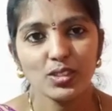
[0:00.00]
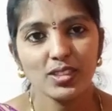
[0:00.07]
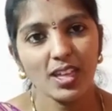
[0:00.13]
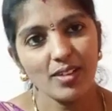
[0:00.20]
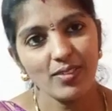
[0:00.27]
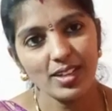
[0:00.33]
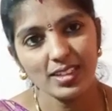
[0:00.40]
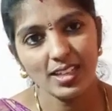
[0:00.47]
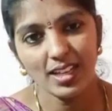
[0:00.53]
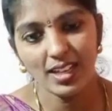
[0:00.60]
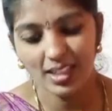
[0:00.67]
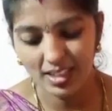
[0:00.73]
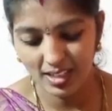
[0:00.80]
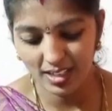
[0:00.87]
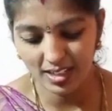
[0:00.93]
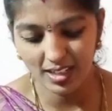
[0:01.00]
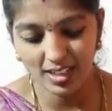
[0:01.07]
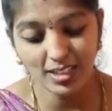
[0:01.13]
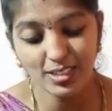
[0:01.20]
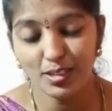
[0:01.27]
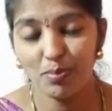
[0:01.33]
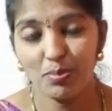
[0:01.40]
తర్వాత
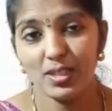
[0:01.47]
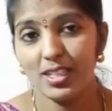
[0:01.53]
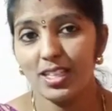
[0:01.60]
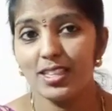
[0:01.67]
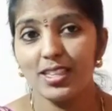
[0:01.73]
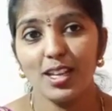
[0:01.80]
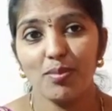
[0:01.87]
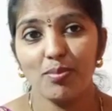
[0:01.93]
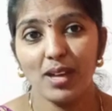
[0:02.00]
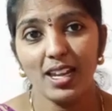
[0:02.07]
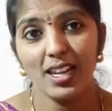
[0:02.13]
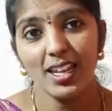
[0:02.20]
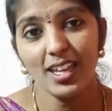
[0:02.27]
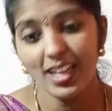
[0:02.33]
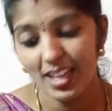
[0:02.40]
అని చెప్పింది ఇద్దరు మళ్ళీ